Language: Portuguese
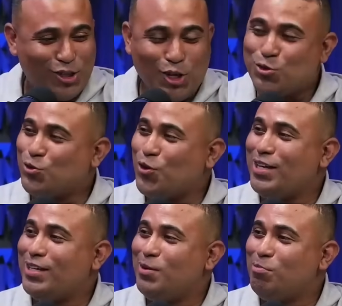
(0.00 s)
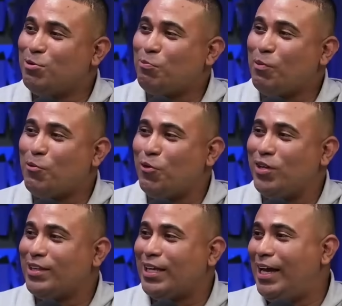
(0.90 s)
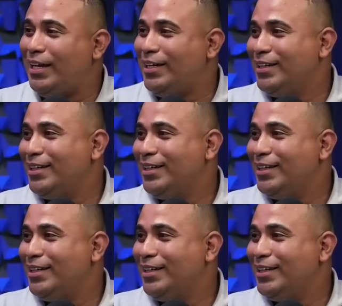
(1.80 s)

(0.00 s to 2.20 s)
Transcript: tenho no história aqui pra, pra Isso contar. aí a gente coloca